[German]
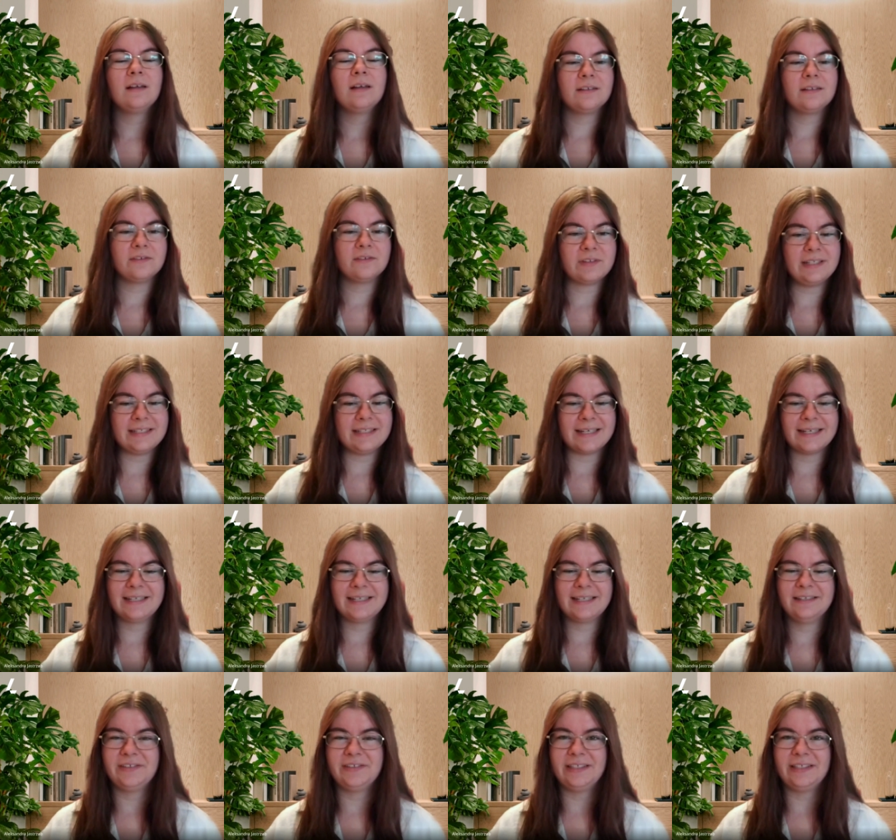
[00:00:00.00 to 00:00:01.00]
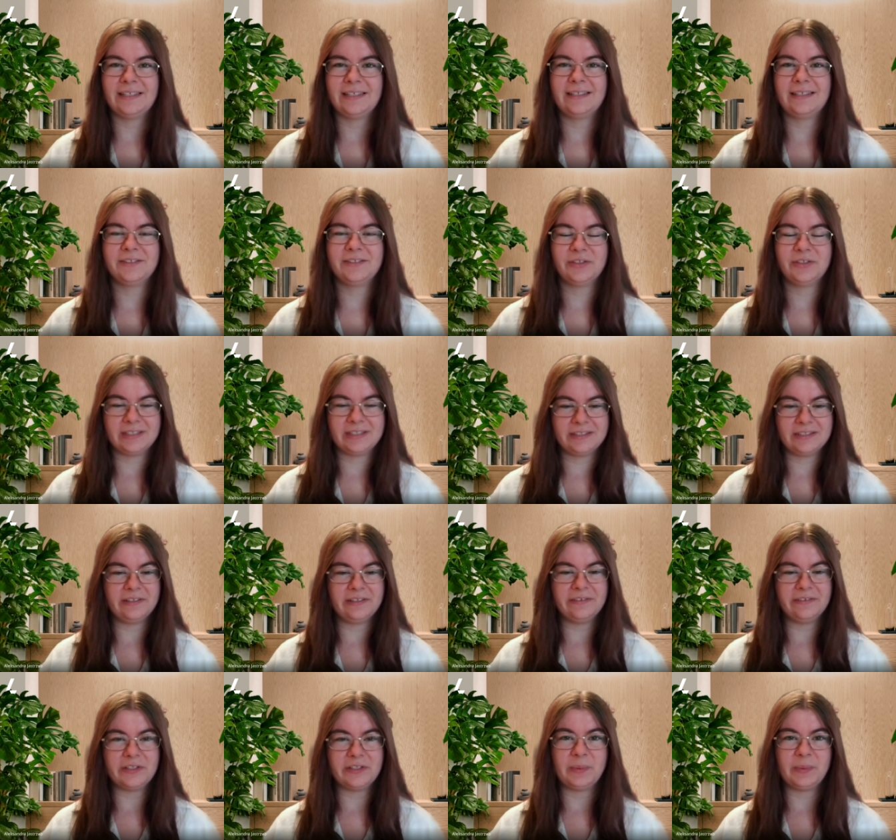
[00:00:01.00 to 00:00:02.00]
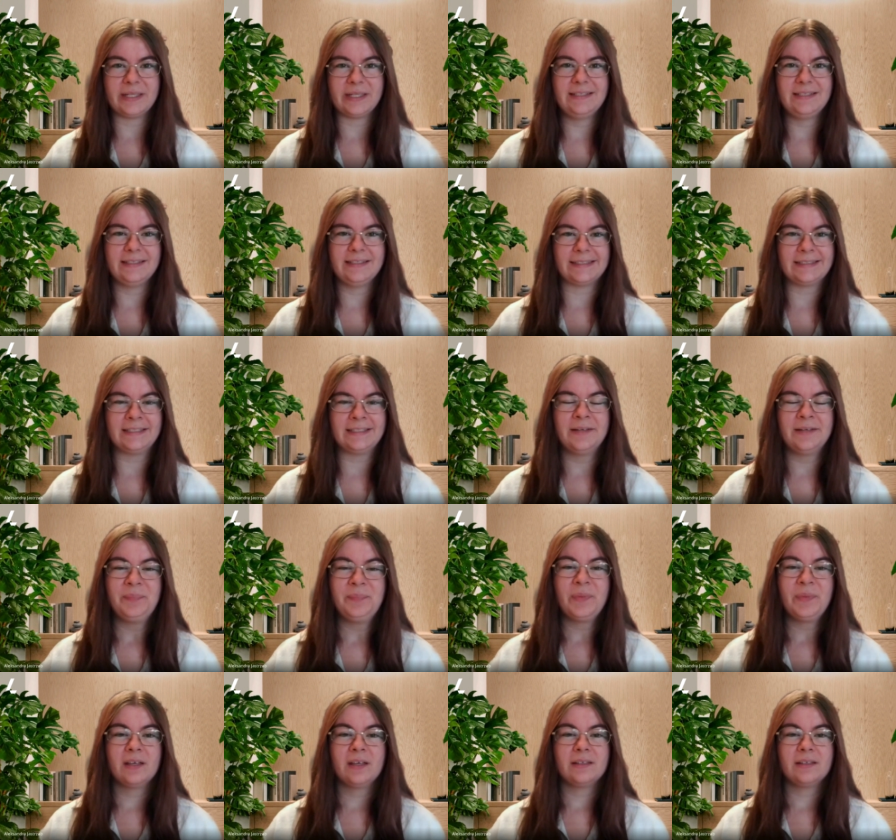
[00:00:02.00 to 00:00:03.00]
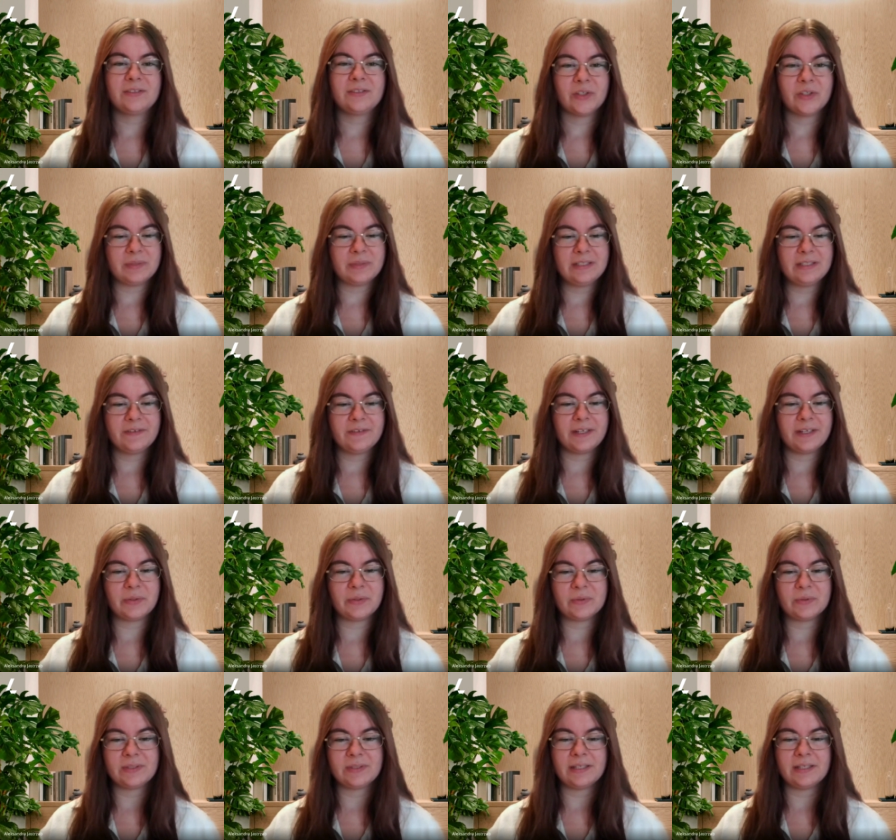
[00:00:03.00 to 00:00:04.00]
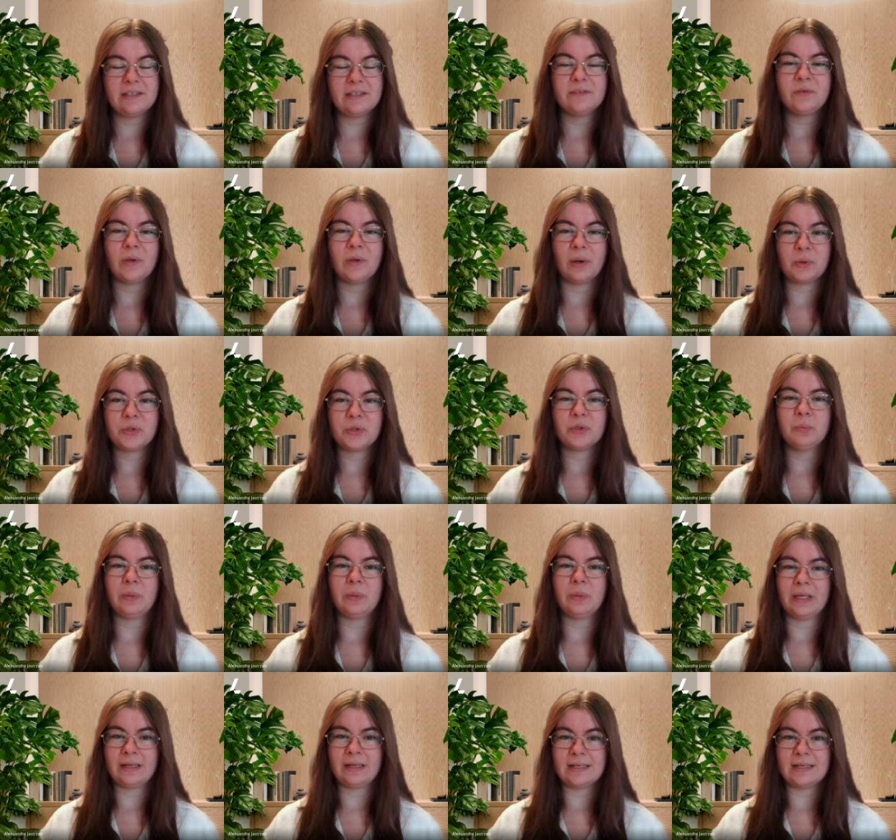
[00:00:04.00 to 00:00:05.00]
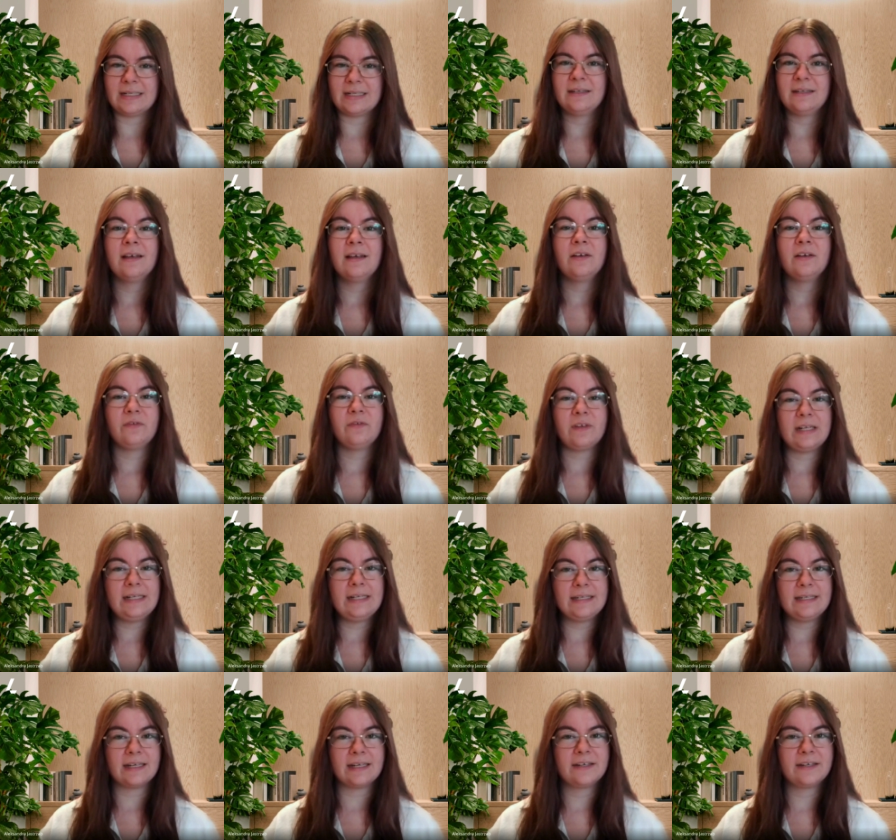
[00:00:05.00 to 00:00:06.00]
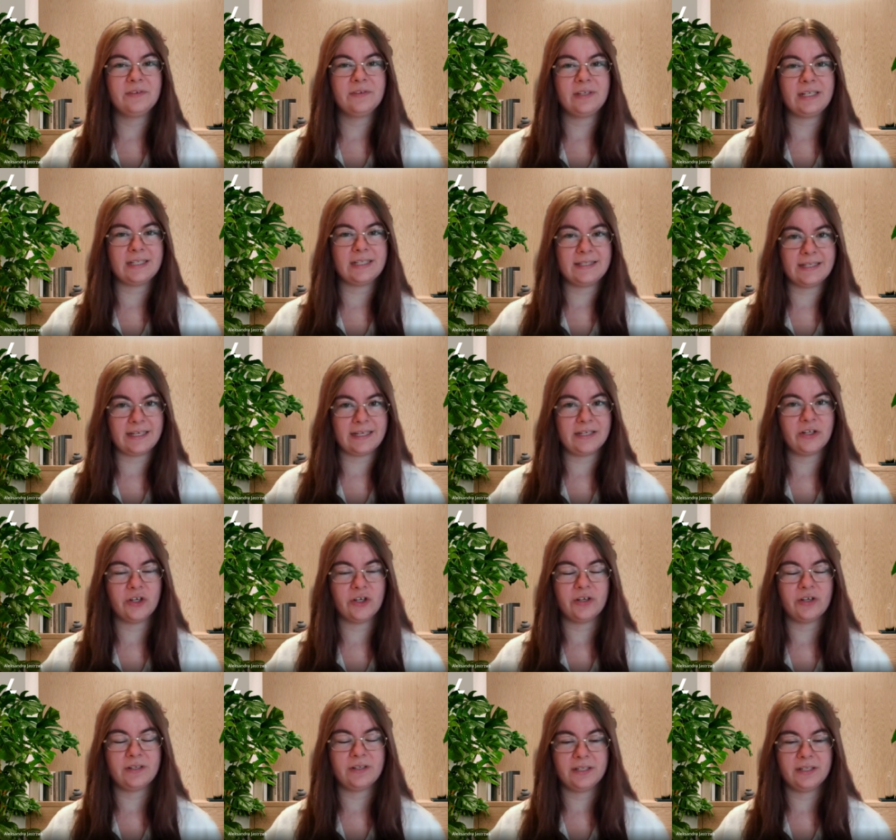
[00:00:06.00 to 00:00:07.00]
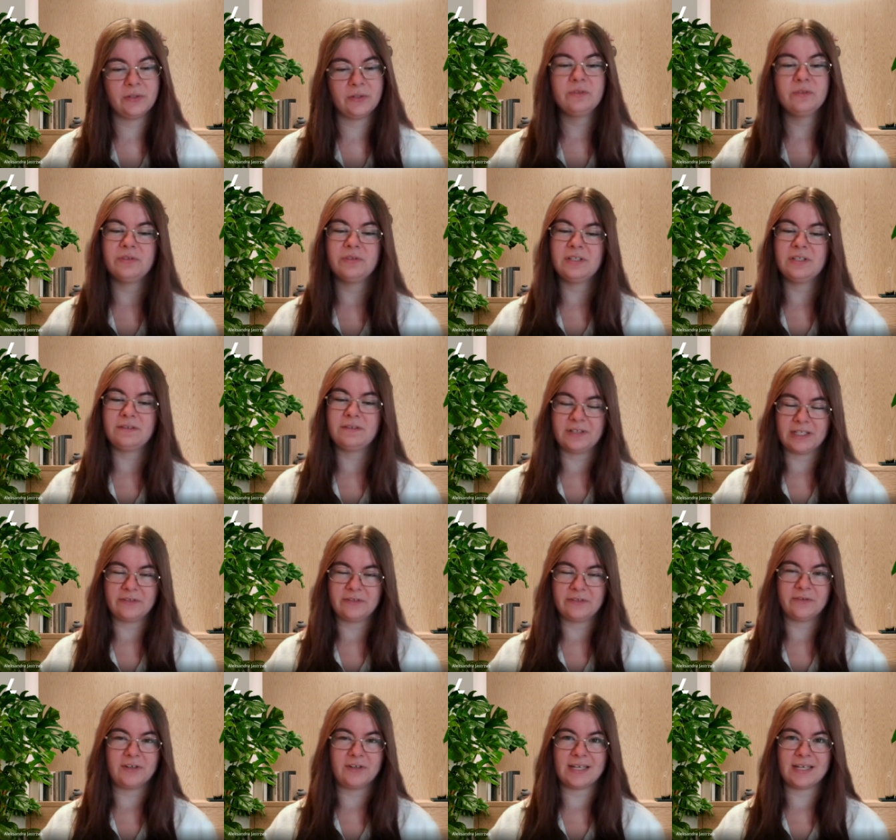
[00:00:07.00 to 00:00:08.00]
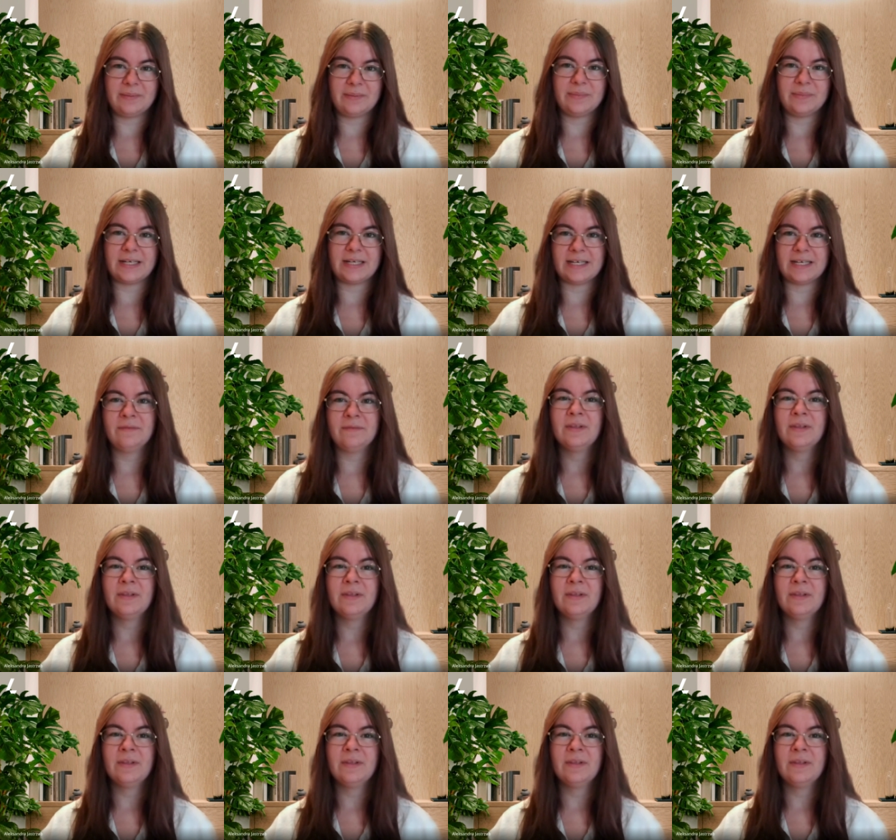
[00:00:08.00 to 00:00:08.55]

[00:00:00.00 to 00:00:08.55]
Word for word: Vielen Dank, Herr Filter, das hört sich vielversprechend an. Somit wäre unser Interview auch schon beendet. Vielen Dank für Ihre Zeit heute und für die wertvollen Einblicke.